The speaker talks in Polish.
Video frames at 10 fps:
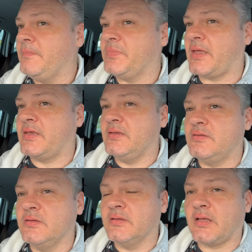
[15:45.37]
Taki,
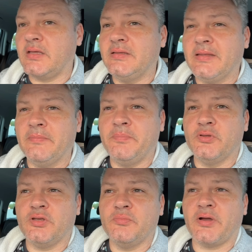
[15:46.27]
taki tępy, to
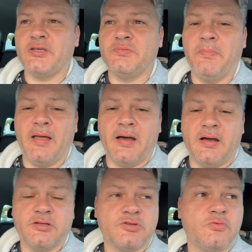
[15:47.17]
nie było jakieś blacha,
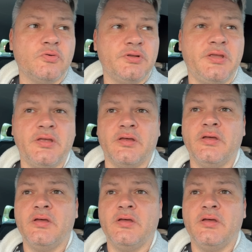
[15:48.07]
szkło, nie, nie.